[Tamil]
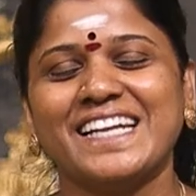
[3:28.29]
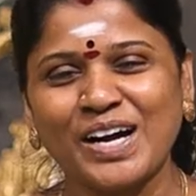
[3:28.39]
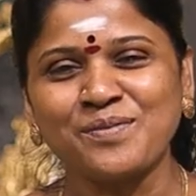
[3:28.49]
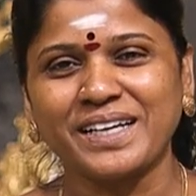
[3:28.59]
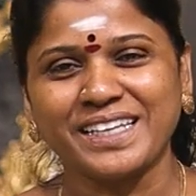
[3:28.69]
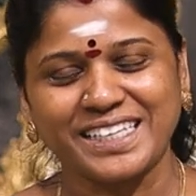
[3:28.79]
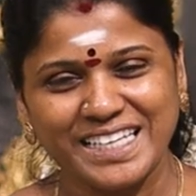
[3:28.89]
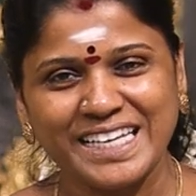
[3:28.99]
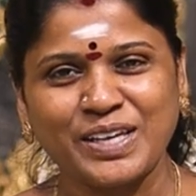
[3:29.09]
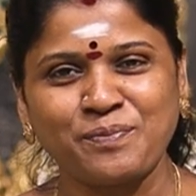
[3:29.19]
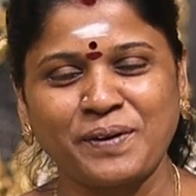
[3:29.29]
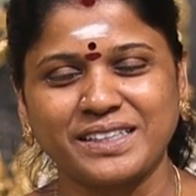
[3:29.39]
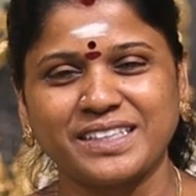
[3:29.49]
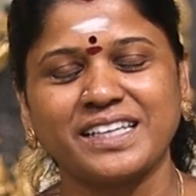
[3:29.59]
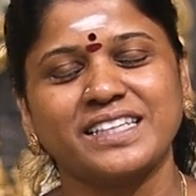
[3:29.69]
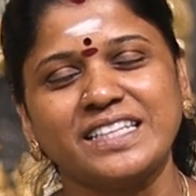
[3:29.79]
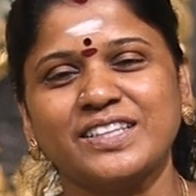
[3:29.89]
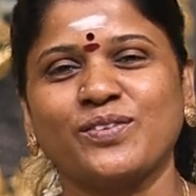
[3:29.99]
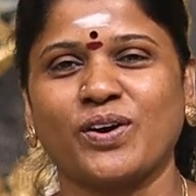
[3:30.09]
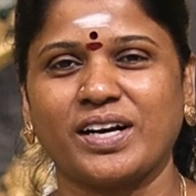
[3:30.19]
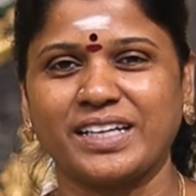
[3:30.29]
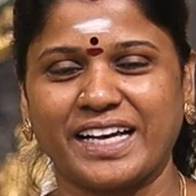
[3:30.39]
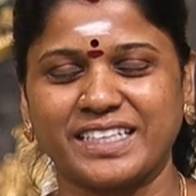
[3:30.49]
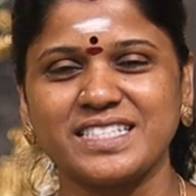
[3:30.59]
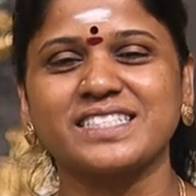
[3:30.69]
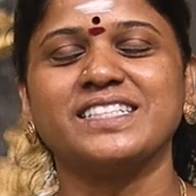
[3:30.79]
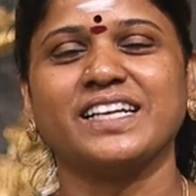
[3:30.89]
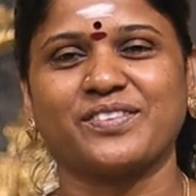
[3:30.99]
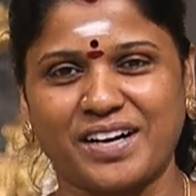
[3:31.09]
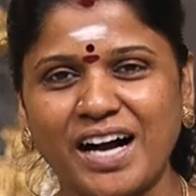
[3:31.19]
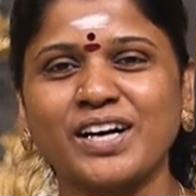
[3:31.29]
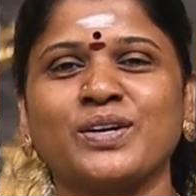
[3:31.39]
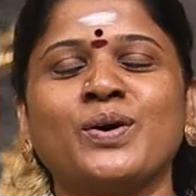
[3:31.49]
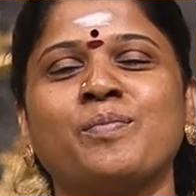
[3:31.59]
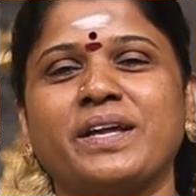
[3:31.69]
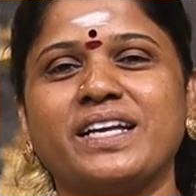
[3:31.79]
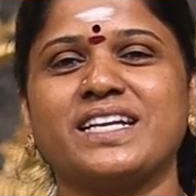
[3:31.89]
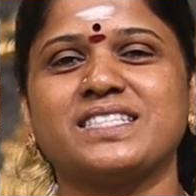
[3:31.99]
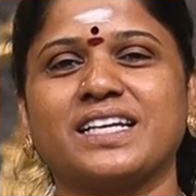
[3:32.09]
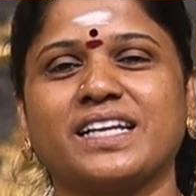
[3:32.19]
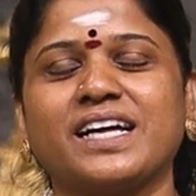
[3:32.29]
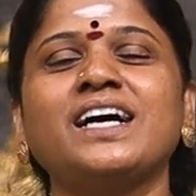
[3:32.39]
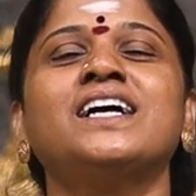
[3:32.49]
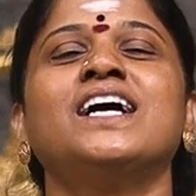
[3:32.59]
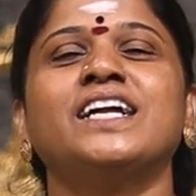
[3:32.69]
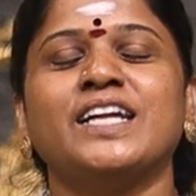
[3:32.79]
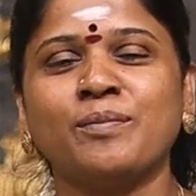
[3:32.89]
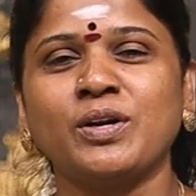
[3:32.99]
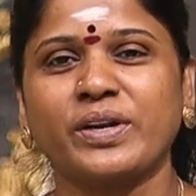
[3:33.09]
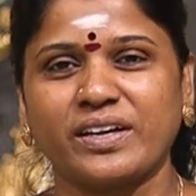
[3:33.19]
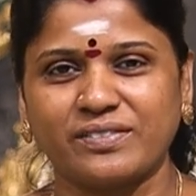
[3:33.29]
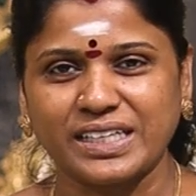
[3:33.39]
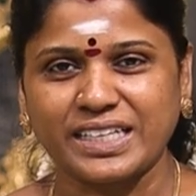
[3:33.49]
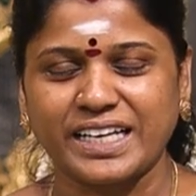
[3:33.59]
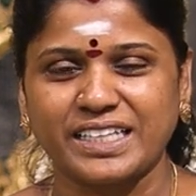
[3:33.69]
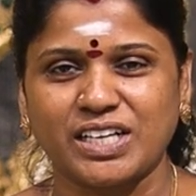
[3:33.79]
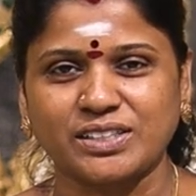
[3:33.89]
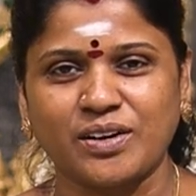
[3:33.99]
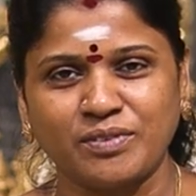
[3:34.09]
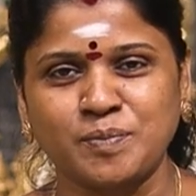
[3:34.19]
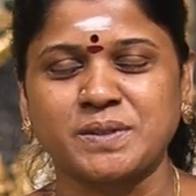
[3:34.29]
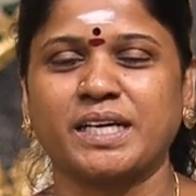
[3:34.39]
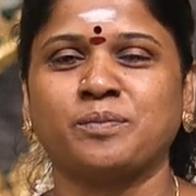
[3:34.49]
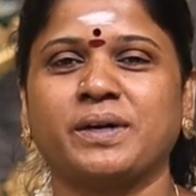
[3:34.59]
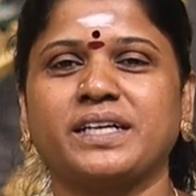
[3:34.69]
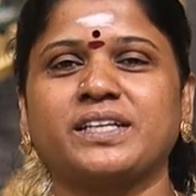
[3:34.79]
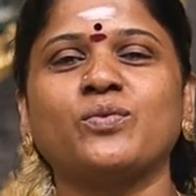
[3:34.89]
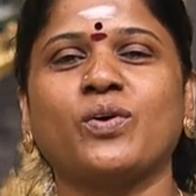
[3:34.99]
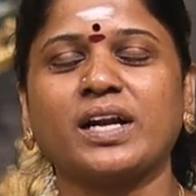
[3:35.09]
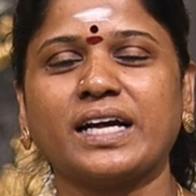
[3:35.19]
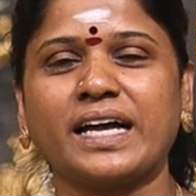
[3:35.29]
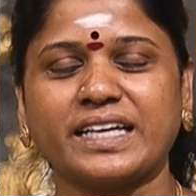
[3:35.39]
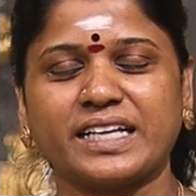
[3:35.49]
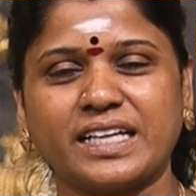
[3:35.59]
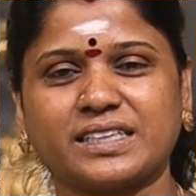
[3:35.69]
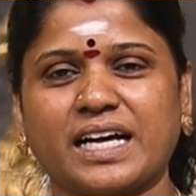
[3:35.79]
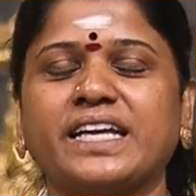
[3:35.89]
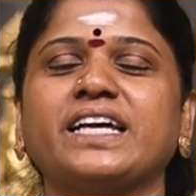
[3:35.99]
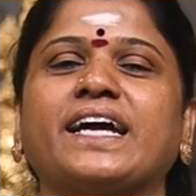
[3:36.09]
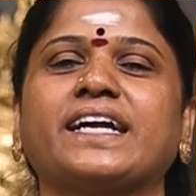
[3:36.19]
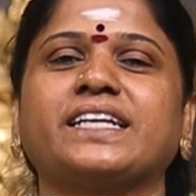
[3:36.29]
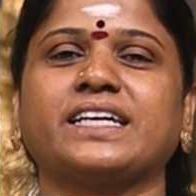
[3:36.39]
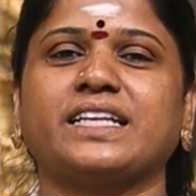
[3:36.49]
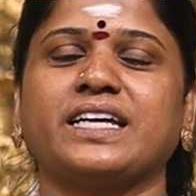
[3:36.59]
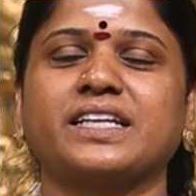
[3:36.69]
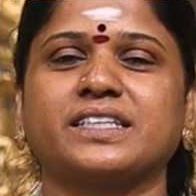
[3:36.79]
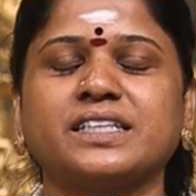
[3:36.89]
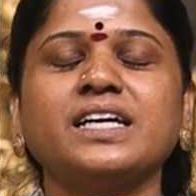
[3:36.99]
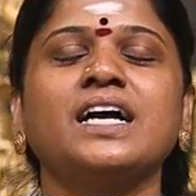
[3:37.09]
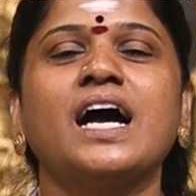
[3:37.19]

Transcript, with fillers: நாம இன்னைக்கு பார்த்த இந்த வால் ஹேங்கிங்ஸ் நீங்க வாங்கணும் அப்படின்னு நினைச்சீங்கன்னா நம்மளுடைய விளக்கடை டாட் காம் வெப்சைட் போயிட்டு வால் ஹேங்கிங்னே தனி கேட்டகரியே இருக்கு